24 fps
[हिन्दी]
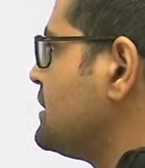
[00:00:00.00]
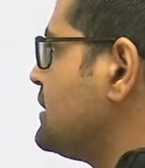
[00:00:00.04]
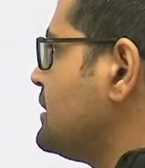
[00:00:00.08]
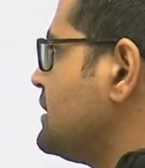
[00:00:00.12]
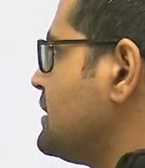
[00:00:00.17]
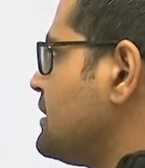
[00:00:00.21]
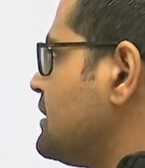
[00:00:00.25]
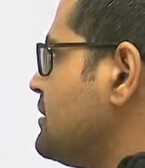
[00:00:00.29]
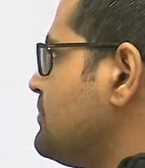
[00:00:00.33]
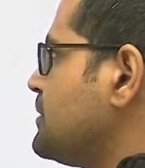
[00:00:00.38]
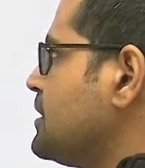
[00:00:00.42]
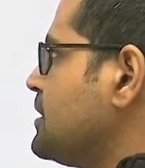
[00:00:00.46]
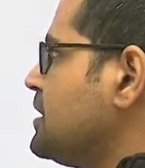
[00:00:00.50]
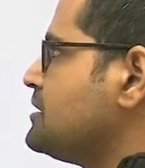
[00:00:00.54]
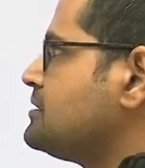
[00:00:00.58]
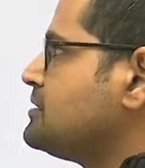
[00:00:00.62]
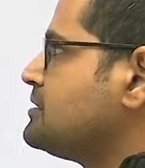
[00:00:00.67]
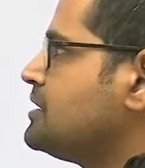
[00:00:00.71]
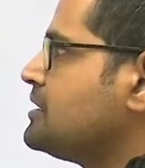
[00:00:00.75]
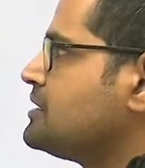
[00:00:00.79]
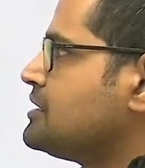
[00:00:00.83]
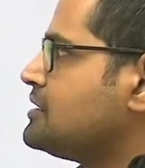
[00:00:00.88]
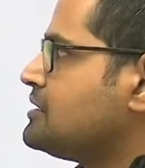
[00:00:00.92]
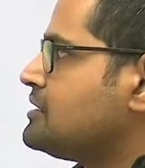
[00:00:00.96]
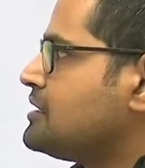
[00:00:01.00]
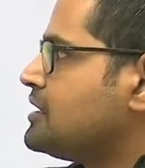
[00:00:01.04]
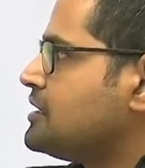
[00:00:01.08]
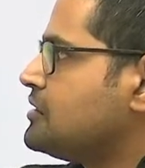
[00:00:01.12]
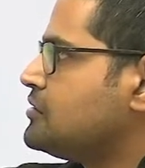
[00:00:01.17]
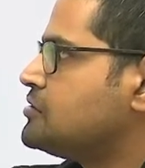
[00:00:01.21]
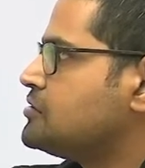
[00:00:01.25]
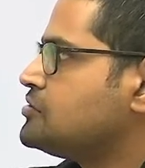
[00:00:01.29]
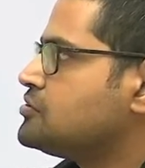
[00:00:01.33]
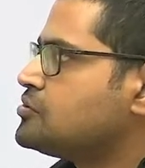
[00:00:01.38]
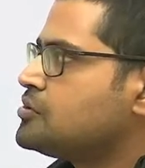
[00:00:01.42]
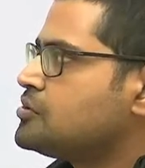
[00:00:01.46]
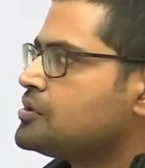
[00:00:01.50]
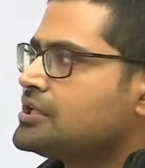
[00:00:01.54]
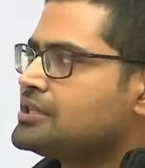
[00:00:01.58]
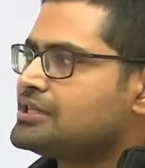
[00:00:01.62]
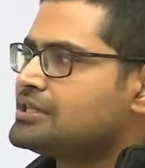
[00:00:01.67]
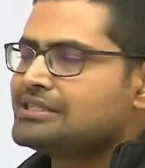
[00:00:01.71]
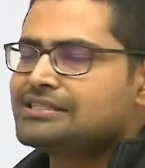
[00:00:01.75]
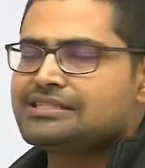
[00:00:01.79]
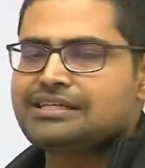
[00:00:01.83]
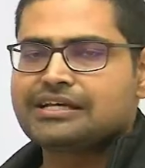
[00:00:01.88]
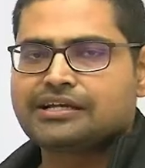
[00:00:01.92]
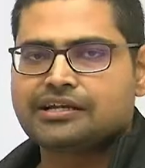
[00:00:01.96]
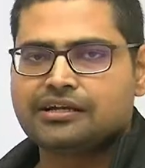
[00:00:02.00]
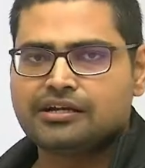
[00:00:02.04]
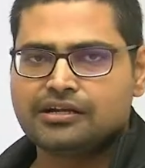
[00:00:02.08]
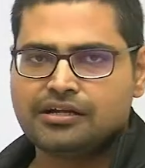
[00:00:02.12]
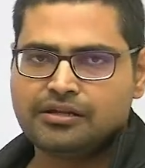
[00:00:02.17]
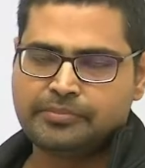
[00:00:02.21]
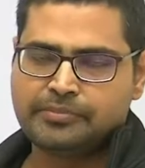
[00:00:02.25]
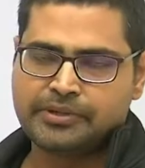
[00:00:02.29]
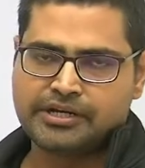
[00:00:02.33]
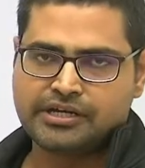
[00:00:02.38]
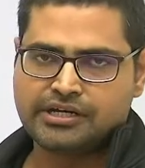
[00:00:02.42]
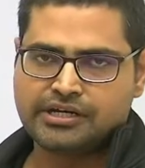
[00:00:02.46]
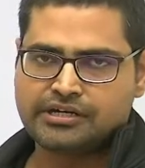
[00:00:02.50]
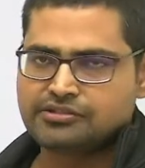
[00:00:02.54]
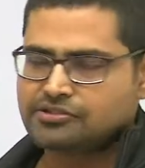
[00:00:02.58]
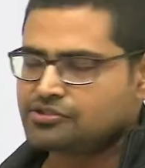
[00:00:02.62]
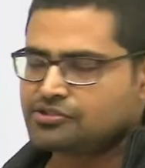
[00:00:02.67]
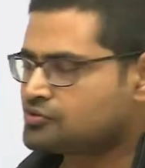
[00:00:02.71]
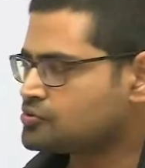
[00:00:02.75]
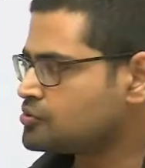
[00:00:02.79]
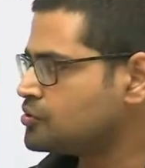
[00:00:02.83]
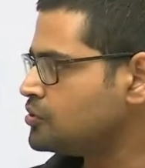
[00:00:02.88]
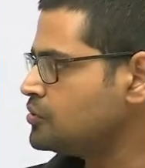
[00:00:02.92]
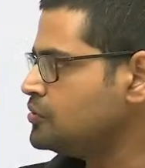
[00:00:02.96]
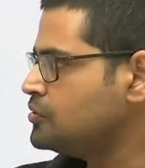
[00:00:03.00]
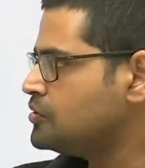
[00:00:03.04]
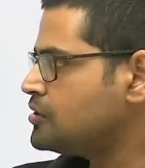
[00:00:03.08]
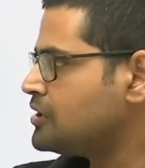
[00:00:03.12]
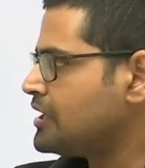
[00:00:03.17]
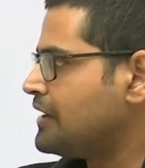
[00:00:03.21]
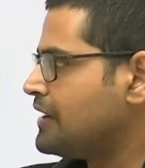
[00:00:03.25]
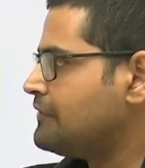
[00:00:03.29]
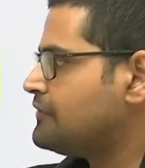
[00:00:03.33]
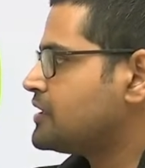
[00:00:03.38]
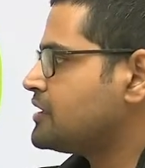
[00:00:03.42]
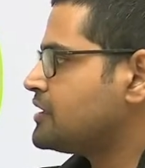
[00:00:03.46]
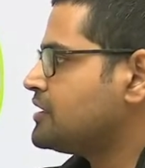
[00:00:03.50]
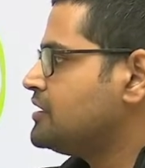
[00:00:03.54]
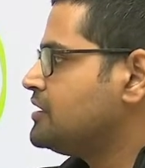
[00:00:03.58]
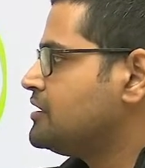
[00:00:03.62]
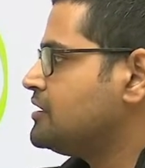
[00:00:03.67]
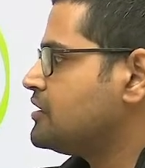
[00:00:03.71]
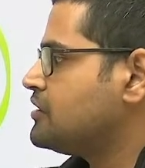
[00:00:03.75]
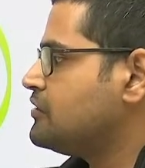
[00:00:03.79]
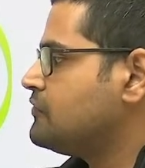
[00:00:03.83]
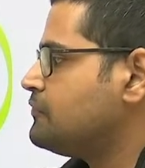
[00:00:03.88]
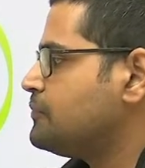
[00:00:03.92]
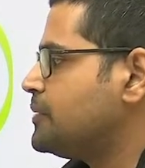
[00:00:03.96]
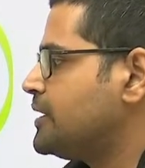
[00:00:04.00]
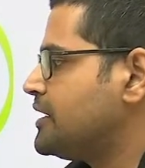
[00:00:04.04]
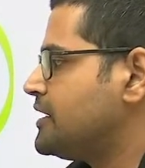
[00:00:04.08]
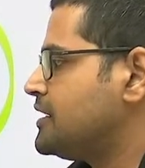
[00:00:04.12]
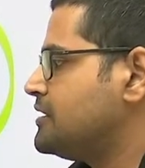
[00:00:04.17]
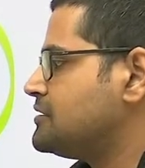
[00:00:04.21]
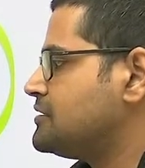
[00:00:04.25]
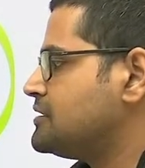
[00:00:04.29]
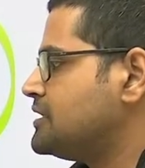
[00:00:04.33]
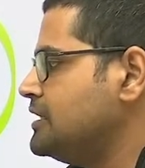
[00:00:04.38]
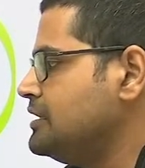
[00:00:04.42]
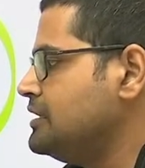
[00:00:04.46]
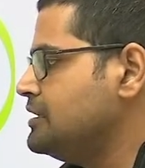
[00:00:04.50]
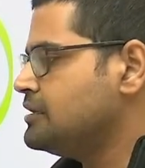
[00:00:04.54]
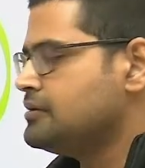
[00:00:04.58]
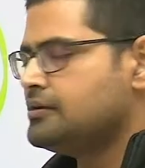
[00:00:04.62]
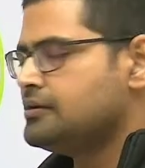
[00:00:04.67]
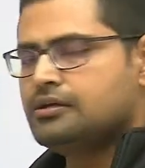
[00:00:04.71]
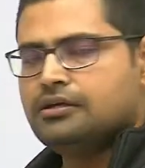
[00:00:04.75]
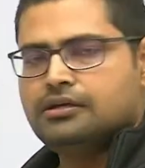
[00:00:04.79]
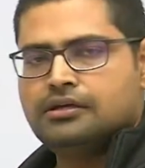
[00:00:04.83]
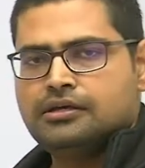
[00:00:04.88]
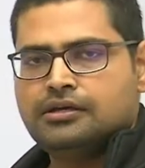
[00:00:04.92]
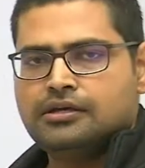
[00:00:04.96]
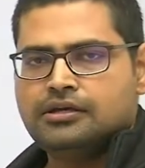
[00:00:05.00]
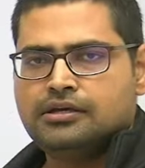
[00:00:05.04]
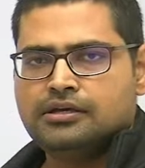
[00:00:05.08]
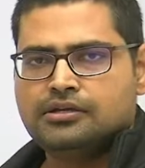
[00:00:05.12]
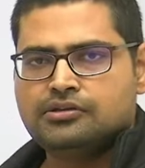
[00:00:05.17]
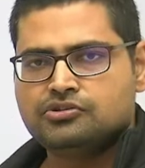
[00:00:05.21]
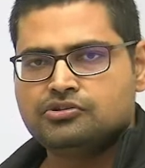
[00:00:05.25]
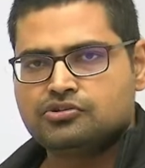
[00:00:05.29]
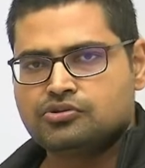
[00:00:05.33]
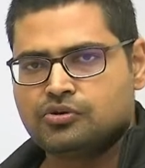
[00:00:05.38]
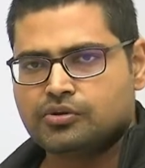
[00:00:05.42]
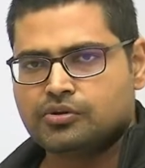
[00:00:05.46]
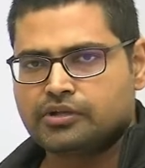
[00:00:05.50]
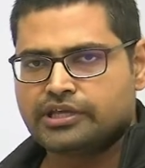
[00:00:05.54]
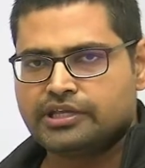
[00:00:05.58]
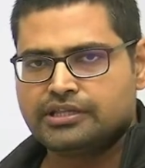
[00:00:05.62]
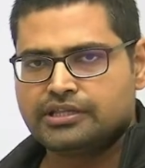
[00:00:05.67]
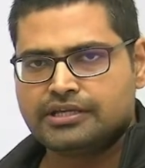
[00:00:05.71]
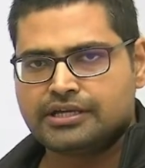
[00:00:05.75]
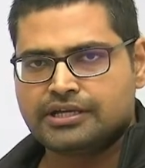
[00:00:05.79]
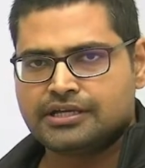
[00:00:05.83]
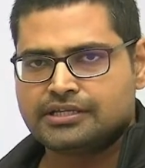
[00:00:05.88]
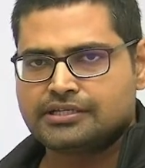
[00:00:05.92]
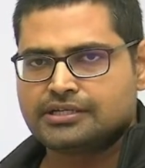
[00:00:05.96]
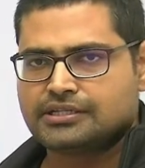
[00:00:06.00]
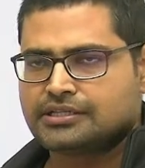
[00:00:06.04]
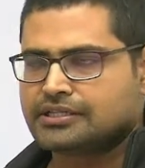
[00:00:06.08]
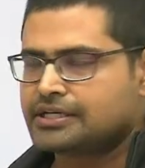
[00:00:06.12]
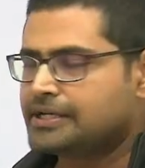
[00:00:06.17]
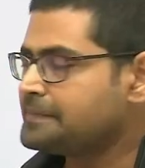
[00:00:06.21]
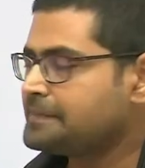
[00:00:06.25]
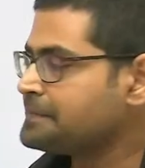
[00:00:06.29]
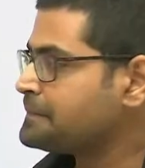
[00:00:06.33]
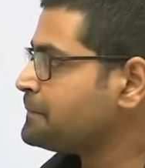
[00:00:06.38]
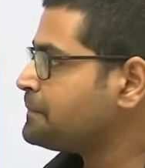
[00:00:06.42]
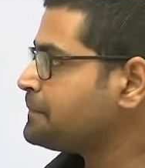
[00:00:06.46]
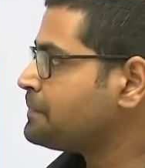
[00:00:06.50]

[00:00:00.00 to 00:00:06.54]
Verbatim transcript: लेने का प्रयास किया जाता है और इसको कहते हैं सेकेंडरी पेटेंट जिसको एवरग्रीनिंग ऑफ पेटेंट से जोड़ के देखा जाता है